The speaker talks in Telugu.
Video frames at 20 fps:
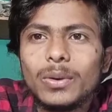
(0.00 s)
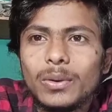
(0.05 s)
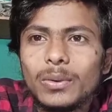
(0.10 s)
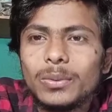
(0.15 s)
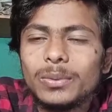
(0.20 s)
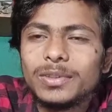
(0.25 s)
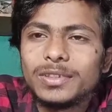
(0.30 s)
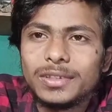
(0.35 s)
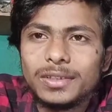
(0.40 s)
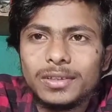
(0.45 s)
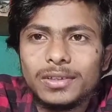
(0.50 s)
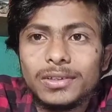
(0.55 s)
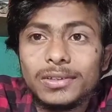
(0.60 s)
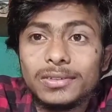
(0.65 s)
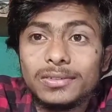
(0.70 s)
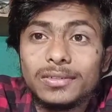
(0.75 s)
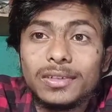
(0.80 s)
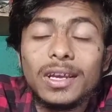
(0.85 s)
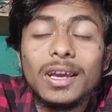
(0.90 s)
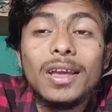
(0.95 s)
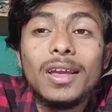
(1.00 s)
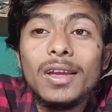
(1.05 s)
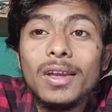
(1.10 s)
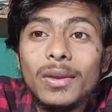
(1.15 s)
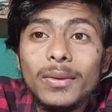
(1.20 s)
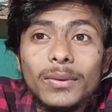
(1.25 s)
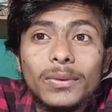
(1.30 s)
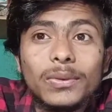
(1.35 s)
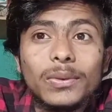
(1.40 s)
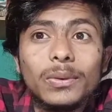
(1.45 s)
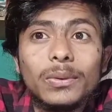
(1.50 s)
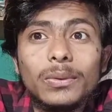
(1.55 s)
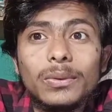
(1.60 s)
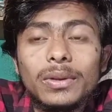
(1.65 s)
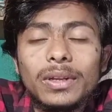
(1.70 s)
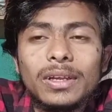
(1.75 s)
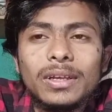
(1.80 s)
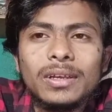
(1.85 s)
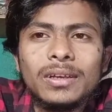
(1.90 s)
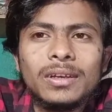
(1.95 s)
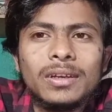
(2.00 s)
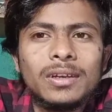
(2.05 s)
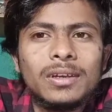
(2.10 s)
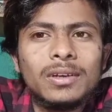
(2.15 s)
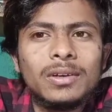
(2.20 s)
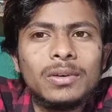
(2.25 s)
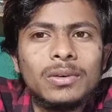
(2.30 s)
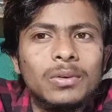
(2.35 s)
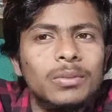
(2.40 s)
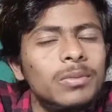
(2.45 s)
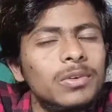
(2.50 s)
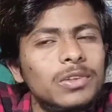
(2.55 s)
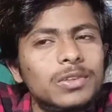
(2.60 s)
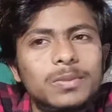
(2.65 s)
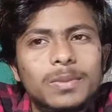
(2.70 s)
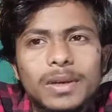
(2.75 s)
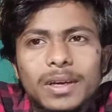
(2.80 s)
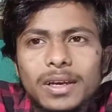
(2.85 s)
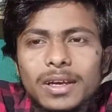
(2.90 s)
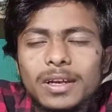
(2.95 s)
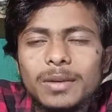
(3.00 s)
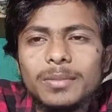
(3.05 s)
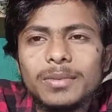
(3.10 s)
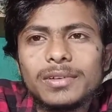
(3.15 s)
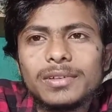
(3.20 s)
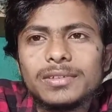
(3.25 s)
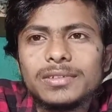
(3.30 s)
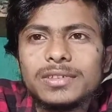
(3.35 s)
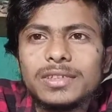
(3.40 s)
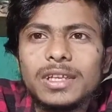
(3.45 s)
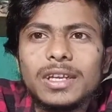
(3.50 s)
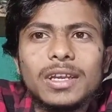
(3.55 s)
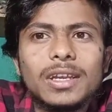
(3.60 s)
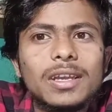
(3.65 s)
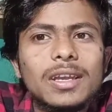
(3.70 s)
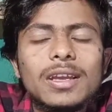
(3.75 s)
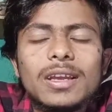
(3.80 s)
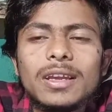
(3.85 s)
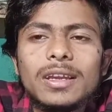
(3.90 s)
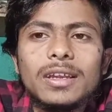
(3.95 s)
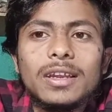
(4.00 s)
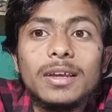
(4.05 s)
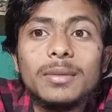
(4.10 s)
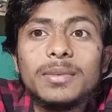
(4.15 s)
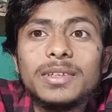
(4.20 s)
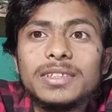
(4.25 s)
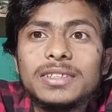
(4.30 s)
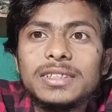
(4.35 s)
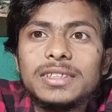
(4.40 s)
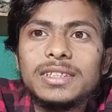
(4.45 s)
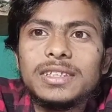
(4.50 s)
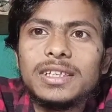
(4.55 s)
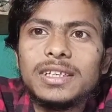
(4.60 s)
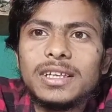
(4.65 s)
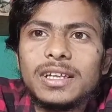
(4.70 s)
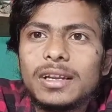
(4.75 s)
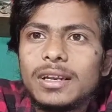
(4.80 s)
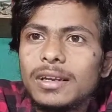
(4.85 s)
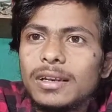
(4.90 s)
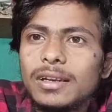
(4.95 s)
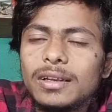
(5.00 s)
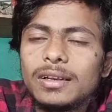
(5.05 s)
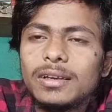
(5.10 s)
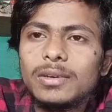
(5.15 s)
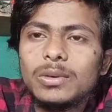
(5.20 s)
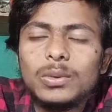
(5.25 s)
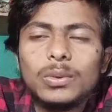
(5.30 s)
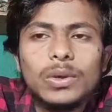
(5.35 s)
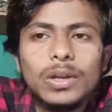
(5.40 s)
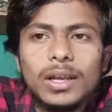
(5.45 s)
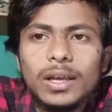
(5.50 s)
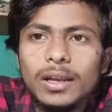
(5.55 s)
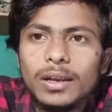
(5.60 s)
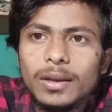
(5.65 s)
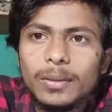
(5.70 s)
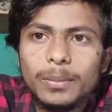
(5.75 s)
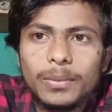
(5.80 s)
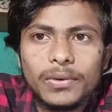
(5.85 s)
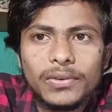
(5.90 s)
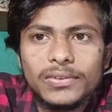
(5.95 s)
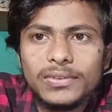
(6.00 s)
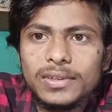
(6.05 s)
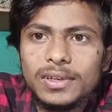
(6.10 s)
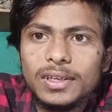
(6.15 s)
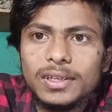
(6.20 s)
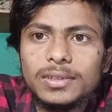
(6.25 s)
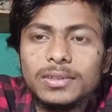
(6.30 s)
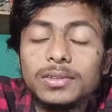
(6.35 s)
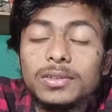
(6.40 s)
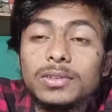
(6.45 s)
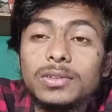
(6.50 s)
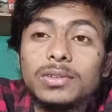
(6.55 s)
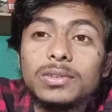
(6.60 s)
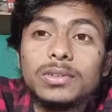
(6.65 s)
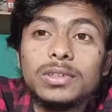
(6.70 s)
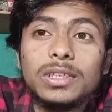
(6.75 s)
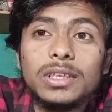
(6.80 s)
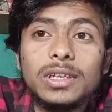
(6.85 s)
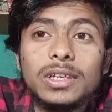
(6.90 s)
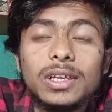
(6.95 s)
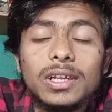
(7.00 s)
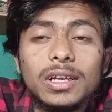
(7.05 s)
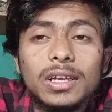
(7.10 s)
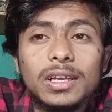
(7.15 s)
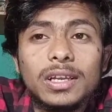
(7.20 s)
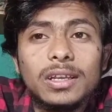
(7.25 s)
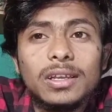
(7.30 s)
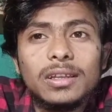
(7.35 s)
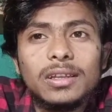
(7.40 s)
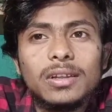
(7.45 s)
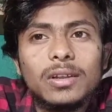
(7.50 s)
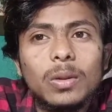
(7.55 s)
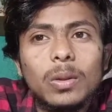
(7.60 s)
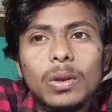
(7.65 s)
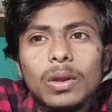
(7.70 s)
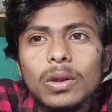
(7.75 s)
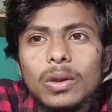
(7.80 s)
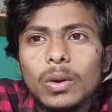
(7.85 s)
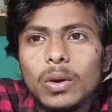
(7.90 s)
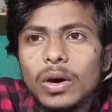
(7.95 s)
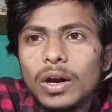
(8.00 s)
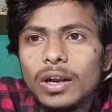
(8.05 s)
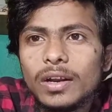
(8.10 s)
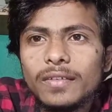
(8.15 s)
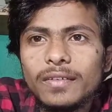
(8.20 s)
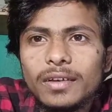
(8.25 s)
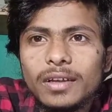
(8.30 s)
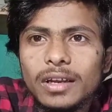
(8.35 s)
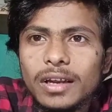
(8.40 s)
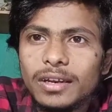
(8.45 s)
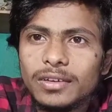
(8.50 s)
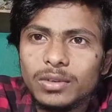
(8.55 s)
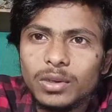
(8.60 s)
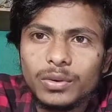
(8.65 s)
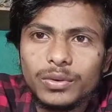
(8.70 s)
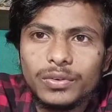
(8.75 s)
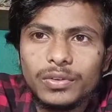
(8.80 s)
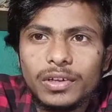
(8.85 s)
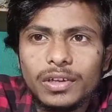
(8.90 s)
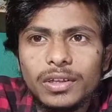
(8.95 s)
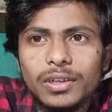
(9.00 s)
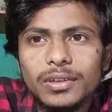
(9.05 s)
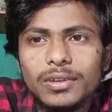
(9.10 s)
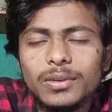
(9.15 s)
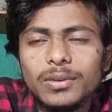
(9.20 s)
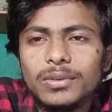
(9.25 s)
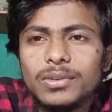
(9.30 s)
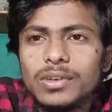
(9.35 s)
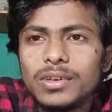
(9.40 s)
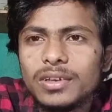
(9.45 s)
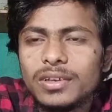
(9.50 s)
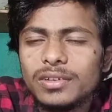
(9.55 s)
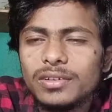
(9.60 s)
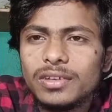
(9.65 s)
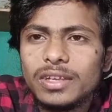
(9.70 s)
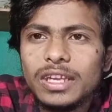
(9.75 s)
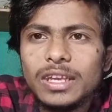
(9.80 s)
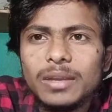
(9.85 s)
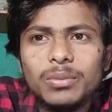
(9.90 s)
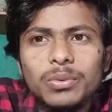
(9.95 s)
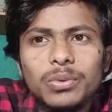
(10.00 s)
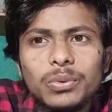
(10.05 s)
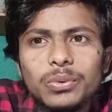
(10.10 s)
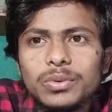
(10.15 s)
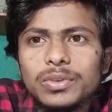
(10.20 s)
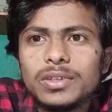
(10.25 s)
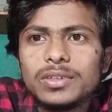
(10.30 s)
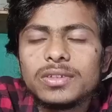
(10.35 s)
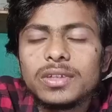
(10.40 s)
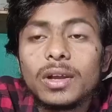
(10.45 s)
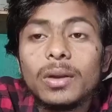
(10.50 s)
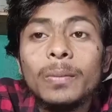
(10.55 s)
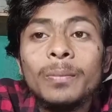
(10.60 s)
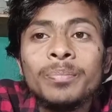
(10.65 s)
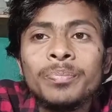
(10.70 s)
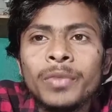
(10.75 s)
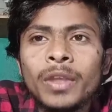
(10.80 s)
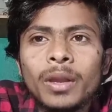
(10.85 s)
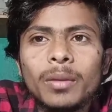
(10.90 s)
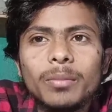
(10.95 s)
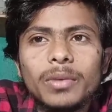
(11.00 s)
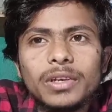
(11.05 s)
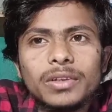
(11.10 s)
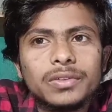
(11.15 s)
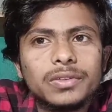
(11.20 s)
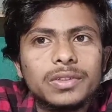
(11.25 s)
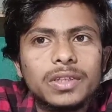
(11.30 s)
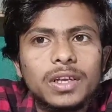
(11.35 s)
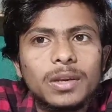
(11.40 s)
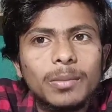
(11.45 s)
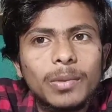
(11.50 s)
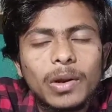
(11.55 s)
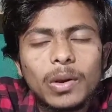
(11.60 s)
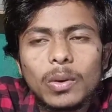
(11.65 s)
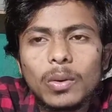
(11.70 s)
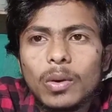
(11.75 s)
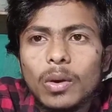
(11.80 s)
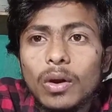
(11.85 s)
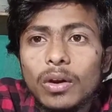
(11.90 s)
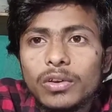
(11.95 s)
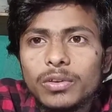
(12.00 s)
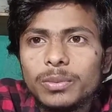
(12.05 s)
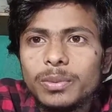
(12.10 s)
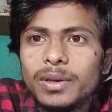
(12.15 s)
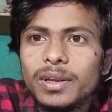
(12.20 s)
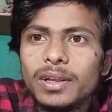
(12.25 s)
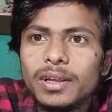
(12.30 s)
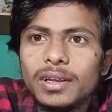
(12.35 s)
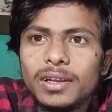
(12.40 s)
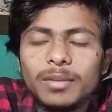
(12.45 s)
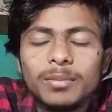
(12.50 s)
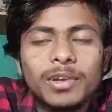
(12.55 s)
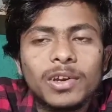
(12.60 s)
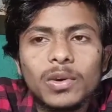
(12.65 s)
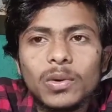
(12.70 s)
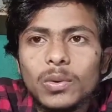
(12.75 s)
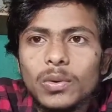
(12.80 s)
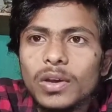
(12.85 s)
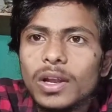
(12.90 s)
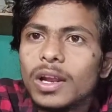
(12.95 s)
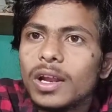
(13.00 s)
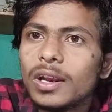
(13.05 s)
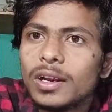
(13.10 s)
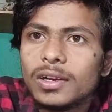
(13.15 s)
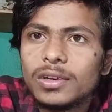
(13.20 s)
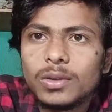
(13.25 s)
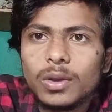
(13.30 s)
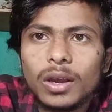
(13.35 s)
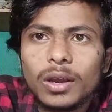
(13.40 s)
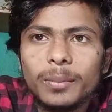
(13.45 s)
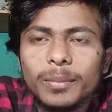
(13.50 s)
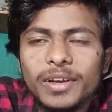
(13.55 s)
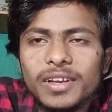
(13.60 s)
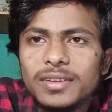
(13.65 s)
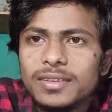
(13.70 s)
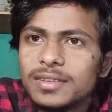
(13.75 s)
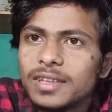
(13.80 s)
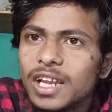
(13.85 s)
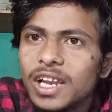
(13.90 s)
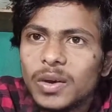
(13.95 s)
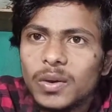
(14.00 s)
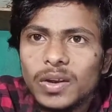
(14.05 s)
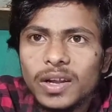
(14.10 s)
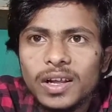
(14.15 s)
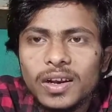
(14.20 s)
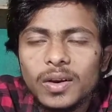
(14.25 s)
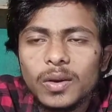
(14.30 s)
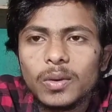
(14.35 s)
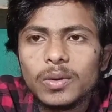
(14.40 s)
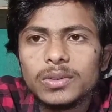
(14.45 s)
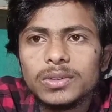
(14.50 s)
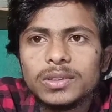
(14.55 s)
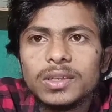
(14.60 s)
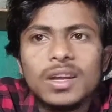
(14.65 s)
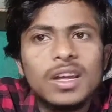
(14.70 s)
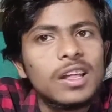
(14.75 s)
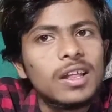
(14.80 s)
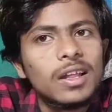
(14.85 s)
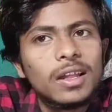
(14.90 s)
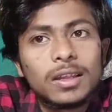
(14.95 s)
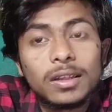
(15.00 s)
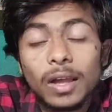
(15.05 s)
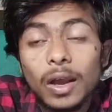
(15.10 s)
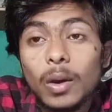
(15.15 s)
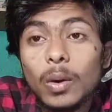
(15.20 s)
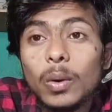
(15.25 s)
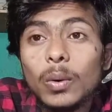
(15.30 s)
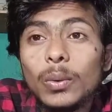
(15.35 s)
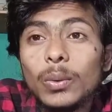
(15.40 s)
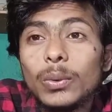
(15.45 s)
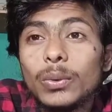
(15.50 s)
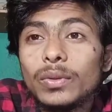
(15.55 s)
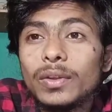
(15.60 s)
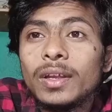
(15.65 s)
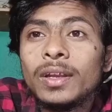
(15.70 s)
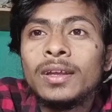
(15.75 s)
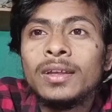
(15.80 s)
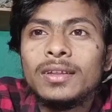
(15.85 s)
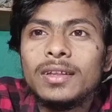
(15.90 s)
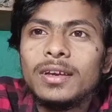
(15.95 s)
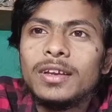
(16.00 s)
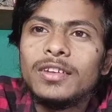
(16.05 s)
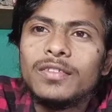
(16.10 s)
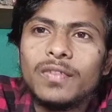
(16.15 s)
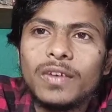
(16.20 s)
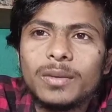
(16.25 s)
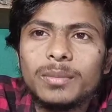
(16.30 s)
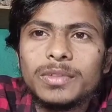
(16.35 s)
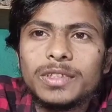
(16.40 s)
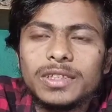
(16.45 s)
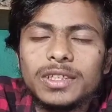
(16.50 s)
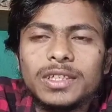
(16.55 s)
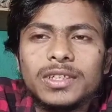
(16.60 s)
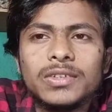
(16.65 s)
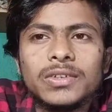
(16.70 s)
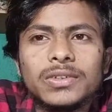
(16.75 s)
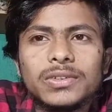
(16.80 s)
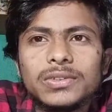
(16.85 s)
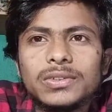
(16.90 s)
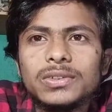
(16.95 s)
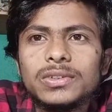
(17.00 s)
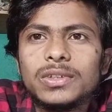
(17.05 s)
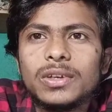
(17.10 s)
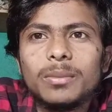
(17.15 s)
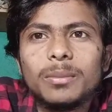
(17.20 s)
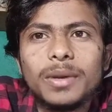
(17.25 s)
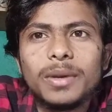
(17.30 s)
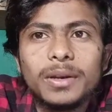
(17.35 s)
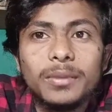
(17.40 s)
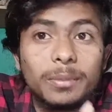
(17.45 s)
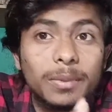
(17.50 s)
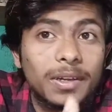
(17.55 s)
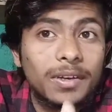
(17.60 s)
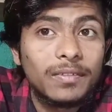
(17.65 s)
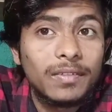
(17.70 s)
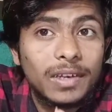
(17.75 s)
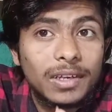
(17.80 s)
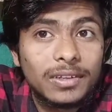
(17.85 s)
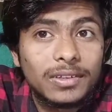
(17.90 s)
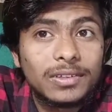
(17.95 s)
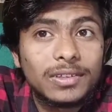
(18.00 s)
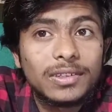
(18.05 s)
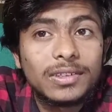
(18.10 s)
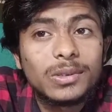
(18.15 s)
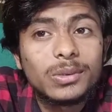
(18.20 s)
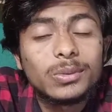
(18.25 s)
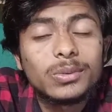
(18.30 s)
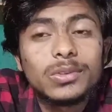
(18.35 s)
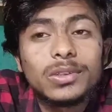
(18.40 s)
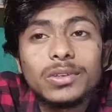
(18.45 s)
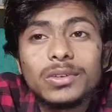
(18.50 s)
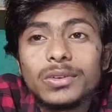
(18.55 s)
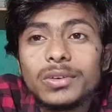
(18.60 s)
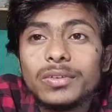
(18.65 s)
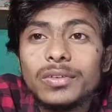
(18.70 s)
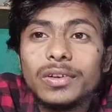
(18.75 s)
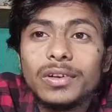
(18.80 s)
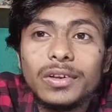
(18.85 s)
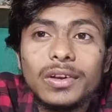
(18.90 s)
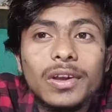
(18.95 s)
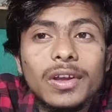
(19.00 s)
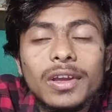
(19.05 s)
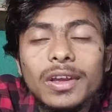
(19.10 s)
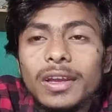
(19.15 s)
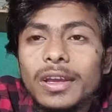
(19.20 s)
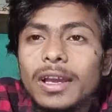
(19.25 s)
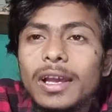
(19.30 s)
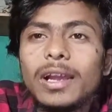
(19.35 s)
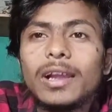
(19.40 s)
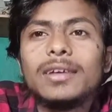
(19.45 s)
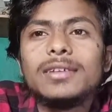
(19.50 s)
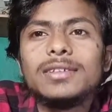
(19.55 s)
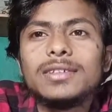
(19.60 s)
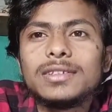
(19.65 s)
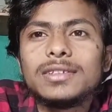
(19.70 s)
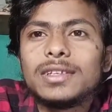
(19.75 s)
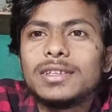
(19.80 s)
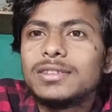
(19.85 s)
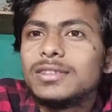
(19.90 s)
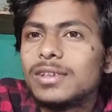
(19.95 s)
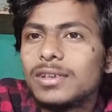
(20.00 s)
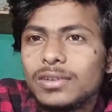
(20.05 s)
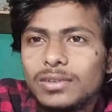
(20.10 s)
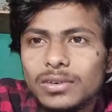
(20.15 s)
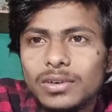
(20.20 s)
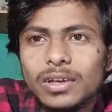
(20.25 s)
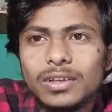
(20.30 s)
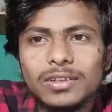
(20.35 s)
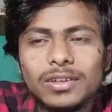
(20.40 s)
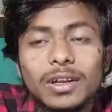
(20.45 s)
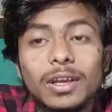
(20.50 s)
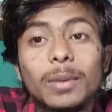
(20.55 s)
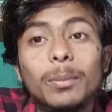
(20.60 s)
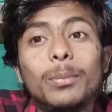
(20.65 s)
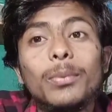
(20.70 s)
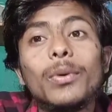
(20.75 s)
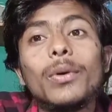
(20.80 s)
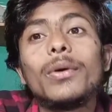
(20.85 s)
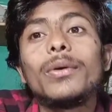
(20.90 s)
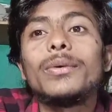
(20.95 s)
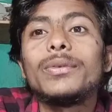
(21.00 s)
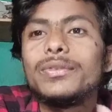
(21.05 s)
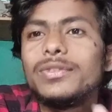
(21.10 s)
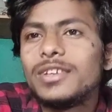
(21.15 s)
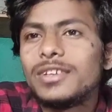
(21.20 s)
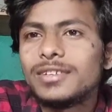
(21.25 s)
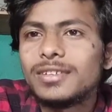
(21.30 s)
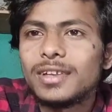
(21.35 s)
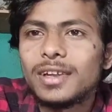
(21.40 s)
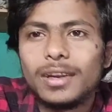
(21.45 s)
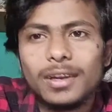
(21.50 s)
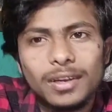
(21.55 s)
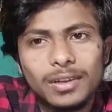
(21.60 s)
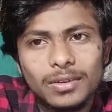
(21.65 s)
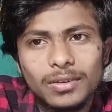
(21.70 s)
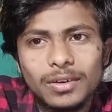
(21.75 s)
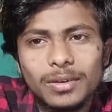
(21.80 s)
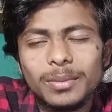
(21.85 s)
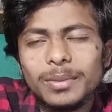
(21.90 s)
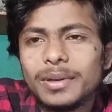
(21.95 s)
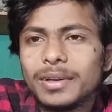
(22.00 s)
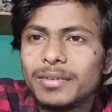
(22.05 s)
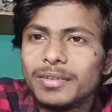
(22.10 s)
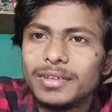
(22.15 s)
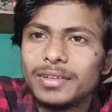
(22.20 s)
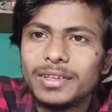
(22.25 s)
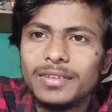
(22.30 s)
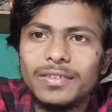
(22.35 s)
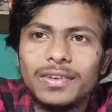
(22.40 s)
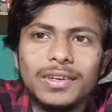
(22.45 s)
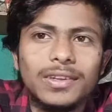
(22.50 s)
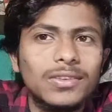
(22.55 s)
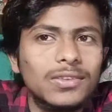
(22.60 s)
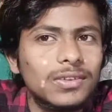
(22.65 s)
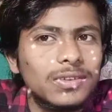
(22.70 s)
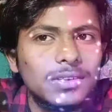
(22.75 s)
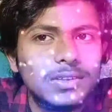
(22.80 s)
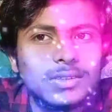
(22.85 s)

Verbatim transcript: డూర రూమర్స్ అయితే వస్తున్నాయి సో ఉన్న రూమర్స్ ప్రకారం మనకు వచ్చేసరికి డెమన్ సిటీ ఎయిట్ హండ్రెడ్ ట్వెల్వ్ హండ్రెడ్ ప్రాసెసర్ అవుతుందో సో దీనికి దీంట్లో హార్డ్వేర్ అండ్ సాఫ్ట్వేర్ ఏది యూజ్ చేస్తారు సేమ్ యూజ్ చేస్తారు బట్ వచ్చేసరికి మనకు క్లాక్ స్పీడ్ అనేది మనకి ట్వెల్వ్ హండ్రెడ్తో కంపేర్ చేస్తే లెవెన్ హండ్రెడ్ కొంచెం తక్కువ ఉంటుందని అయితే ఇన్ఫర్మేషన్ అయితే వస్తుంది సో బట్ మనం వెయిట్ చేసి అయితే చూద్దాం సో వీళ్ళు ఎలా తీసుకొస్తారు సో అసలు ఎప్పుడు అనౌన్స్ చేస్తారన్నది కూడా మనం అయితే వెయిట్ చేసి